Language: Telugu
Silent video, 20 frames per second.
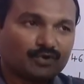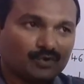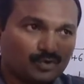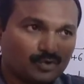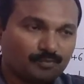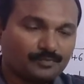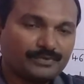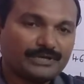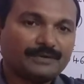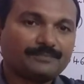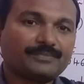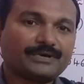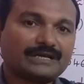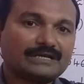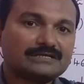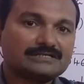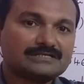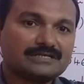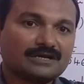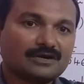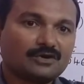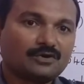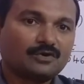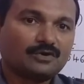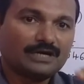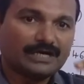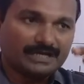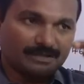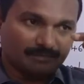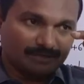రూమ్ టెంపరేచర్లో
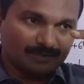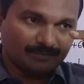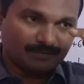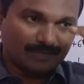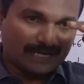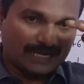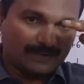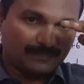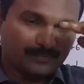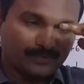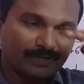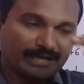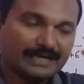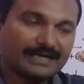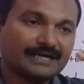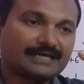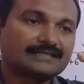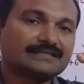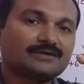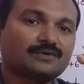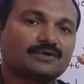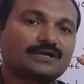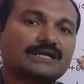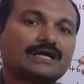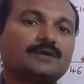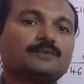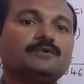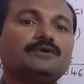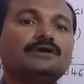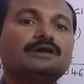అంటే మనం అప్పుడు ఎక్కడైతే
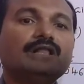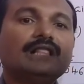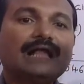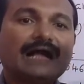ఉన్నామో